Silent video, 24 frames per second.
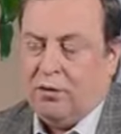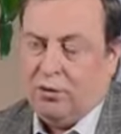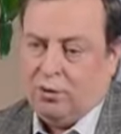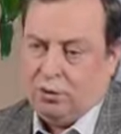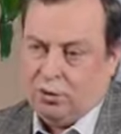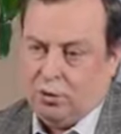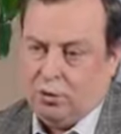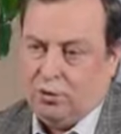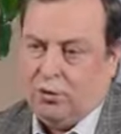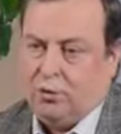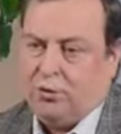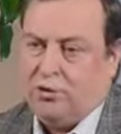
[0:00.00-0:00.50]

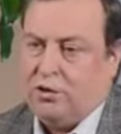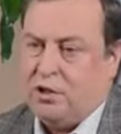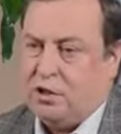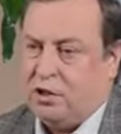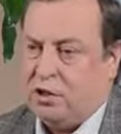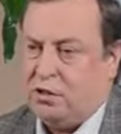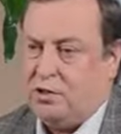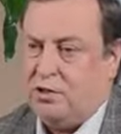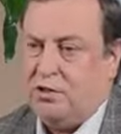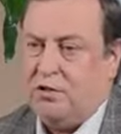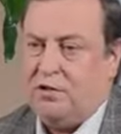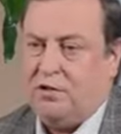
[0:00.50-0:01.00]
ну, в
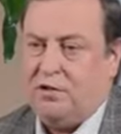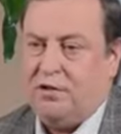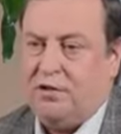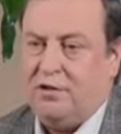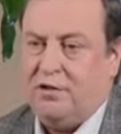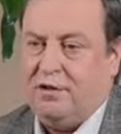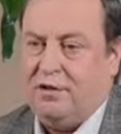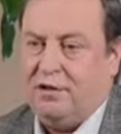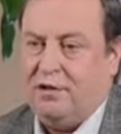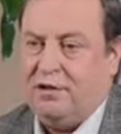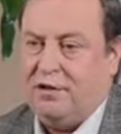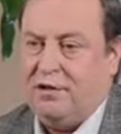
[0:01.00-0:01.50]

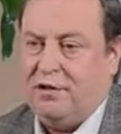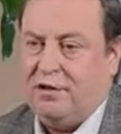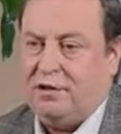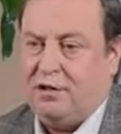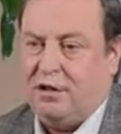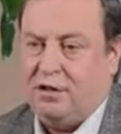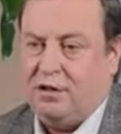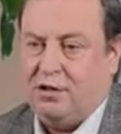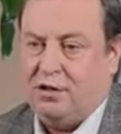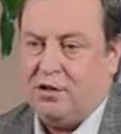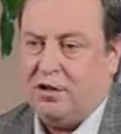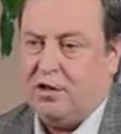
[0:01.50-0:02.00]
частности, с
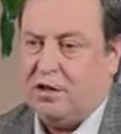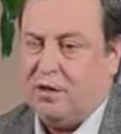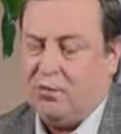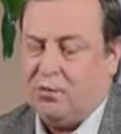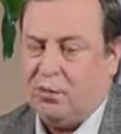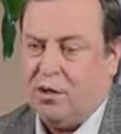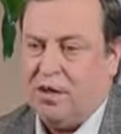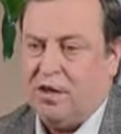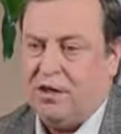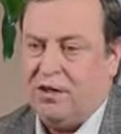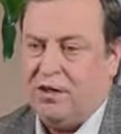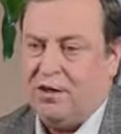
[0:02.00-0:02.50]
нашей
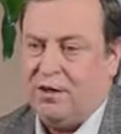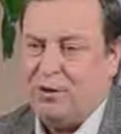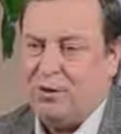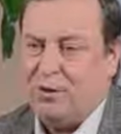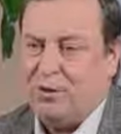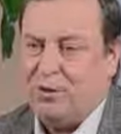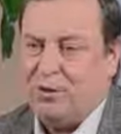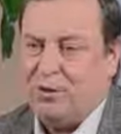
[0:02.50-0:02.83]
компанией.